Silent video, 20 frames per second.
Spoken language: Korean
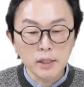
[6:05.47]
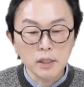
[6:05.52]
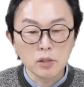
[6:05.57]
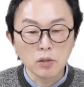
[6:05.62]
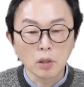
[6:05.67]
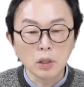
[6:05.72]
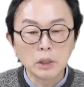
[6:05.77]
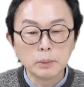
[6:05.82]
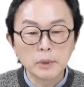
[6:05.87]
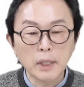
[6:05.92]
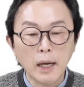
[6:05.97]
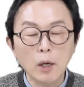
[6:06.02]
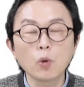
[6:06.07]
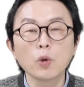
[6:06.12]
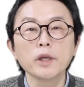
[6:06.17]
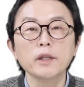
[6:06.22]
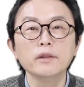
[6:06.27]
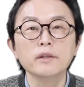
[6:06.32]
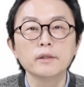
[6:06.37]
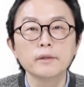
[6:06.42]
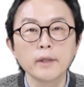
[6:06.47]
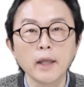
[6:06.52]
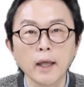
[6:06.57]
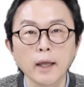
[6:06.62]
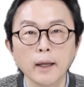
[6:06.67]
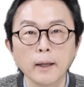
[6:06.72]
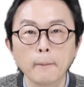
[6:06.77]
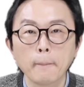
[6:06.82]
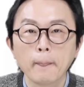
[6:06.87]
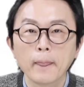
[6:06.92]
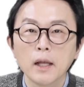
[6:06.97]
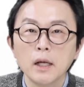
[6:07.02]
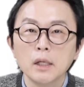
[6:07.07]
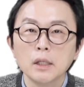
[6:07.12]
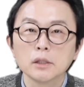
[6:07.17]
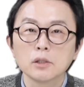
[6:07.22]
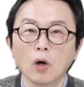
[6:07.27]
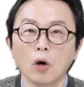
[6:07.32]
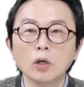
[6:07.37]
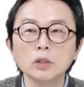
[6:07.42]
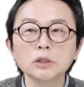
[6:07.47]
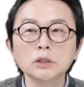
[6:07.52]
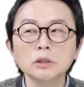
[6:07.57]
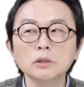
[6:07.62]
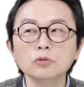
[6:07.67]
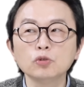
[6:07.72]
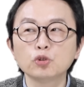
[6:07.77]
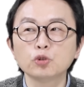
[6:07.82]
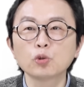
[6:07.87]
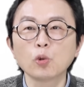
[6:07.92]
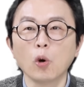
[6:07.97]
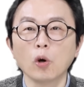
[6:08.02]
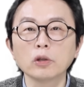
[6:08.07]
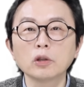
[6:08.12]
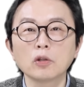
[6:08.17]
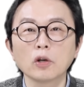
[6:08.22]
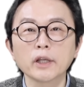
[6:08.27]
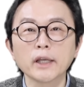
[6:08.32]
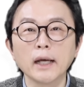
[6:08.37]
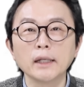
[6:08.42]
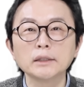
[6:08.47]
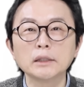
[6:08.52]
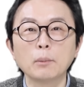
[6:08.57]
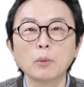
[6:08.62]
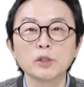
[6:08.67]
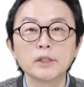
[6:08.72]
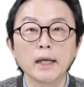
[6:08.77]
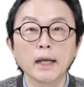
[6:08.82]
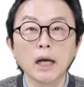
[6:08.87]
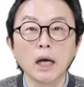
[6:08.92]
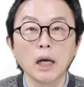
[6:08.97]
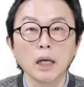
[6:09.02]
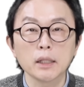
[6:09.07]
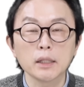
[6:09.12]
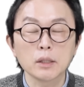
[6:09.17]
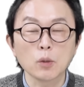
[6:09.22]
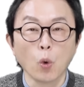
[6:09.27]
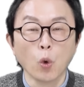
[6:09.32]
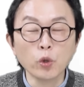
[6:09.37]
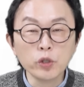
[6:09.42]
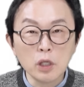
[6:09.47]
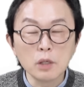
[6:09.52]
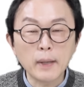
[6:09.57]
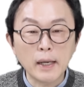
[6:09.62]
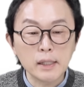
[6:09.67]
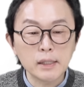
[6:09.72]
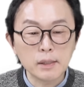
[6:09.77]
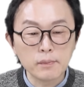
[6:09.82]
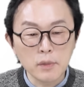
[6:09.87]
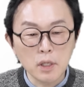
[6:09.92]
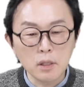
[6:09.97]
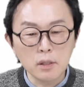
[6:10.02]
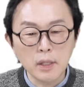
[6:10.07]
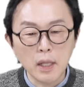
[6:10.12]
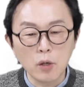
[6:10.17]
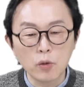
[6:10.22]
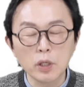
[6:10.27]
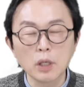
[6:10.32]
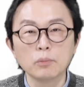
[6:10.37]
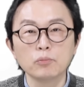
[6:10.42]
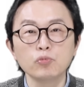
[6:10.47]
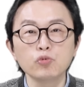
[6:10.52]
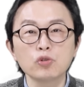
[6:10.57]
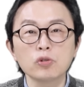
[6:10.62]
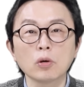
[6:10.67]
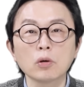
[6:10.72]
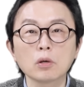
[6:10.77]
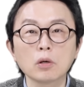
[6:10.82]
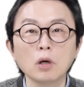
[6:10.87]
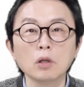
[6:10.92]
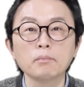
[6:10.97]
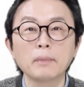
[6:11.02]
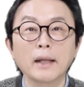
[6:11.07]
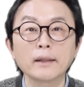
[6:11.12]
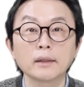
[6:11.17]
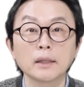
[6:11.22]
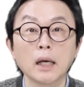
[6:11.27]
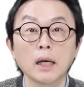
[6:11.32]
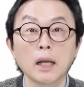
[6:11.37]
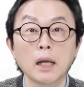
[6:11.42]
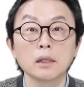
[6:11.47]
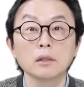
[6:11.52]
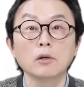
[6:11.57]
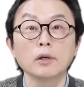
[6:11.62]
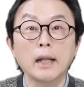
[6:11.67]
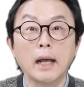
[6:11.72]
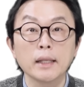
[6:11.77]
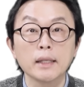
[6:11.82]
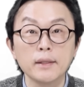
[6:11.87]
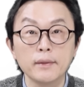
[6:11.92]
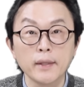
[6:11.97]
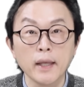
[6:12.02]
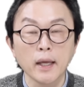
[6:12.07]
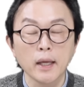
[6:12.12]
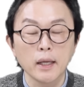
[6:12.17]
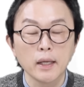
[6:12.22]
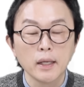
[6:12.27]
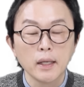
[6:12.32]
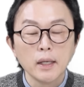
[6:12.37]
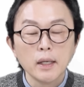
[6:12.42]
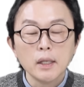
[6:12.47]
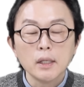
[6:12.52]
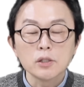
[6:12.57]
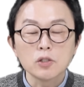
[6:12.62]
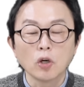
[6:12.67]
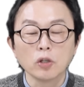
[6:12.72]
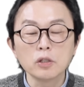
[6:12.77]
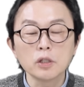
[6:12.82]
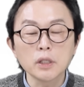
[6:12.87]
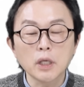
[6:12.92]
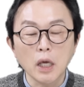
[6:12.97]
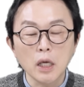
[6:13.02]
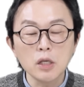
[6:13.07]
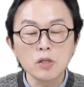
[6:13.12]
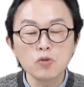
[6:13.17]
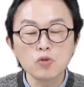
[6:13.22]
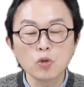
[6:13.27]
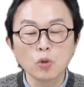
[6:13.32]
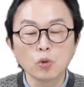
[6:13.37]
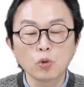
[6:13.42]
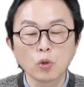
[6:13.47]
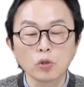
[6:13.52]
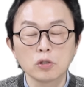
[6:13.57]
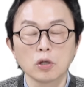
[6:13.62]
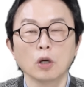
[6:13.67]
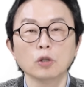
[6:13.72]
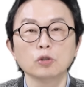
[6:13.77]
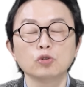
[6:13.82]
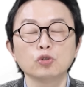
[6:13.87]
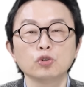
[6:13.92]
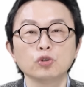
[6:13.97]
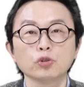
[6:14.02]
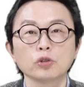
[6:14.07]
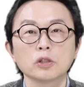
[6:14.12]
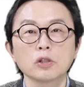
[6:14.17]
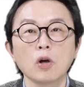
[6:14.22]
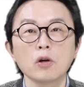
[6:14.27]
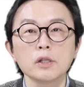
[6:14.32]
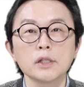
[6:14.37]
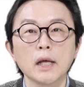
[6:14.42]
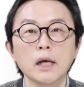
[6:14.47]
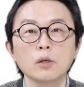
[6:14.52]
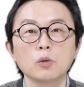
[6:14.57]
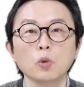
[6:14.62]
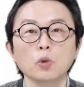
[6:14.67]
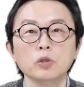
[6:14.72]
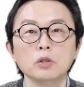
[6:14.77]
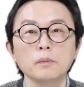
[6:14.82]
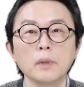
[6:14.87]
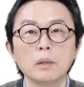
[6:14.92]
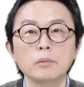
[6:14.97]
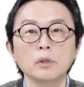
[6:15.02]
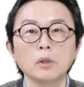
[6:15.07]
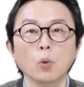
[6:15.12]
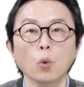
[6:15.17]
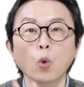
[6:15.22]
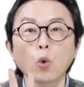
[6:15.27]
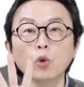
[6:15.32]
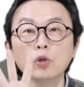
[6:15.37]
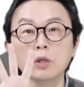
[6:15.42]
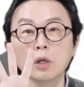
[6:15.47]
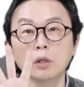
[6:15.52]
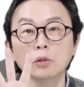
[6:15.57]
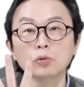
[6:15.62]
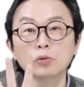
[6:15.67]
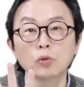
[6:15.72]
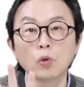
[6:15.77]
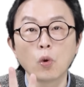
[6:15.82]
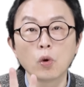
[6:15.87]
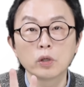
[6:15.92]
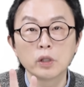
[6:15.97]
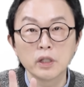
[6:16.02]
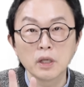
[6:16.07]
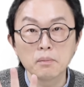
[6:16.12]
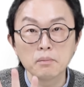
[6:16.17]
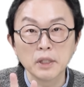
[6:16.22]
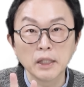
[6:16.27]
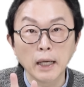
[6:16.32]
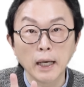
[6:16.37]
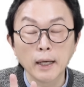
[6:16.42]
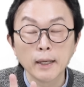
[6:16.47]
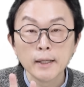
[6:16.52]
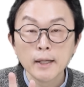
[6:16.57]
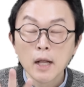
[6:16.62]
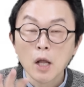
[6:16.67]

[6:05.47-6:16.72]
가지 적금을 하고 있는데 저는 주로 어떻게 하냐, 뭐 제가 오늘 말씀드리는 내용이 무조건 맞다라는 건 아닌데 저는 개인적으로 저축 성장 로드맵을 오 년으로 그립니다.